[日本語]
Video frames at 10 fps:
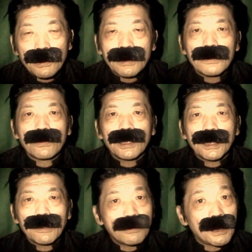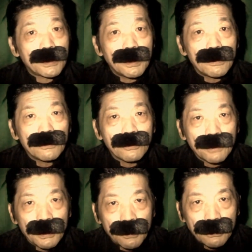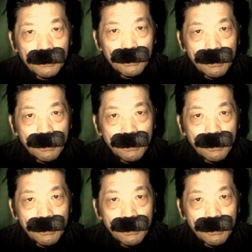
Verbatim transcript: 一緒に暮らしているそうなんです。